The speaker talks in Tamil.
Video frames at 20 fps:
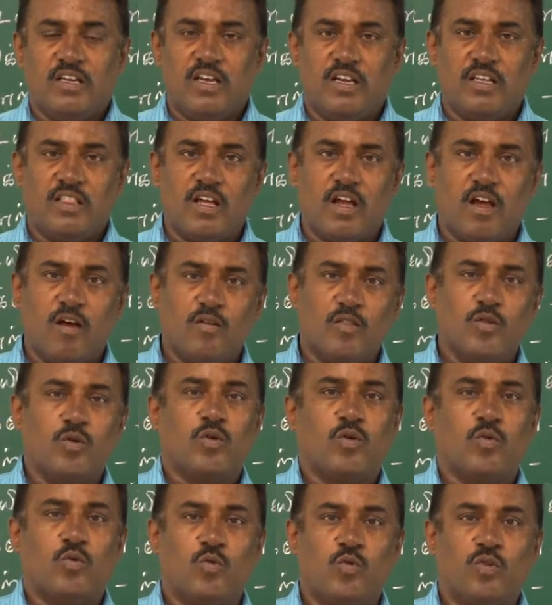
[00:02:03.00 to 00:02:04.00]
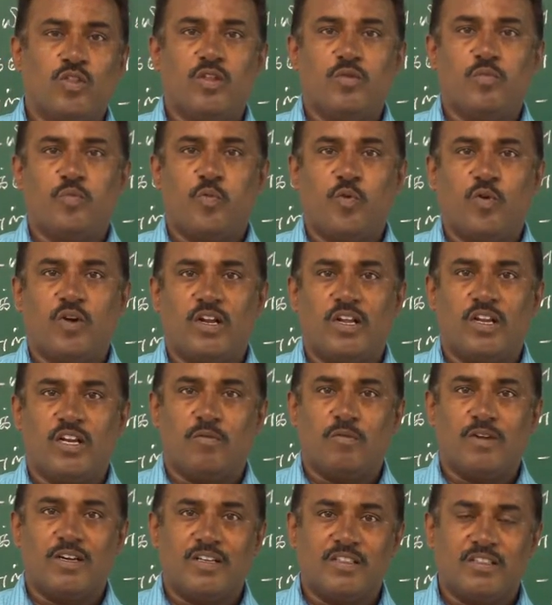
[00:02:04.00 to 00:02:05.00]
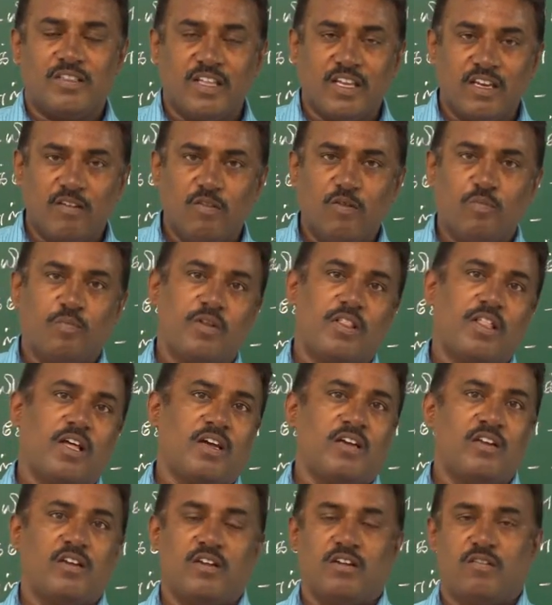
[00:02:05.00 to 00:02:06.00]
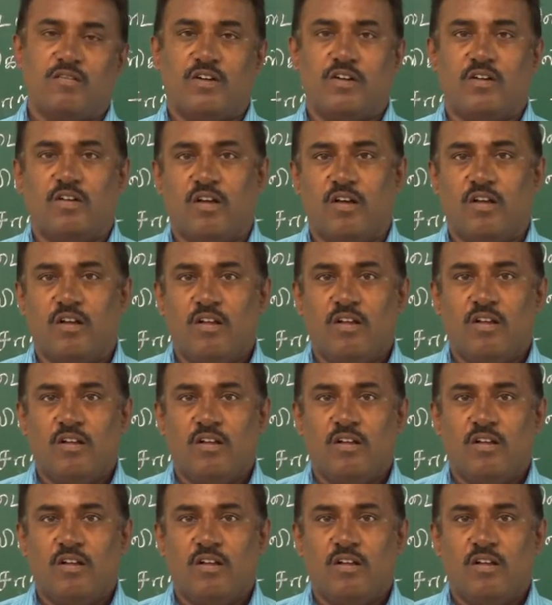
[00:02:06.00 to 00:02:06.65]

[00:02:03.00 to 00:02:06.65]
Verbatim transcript: ஏதாவது ஒரு உறுதி பொருளை நமக்கு தெரிவிப்பதாக இருக்க வேண்டும்